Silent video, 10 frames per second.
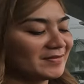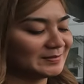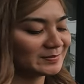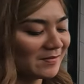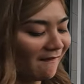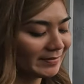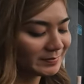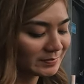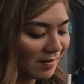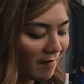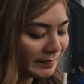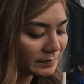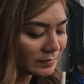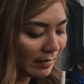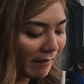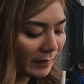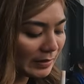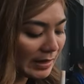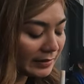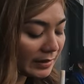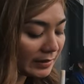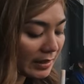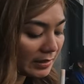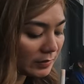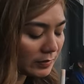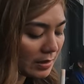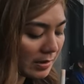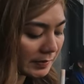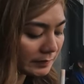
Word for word: uso, yung... Yung... Wala na, kinain ko na.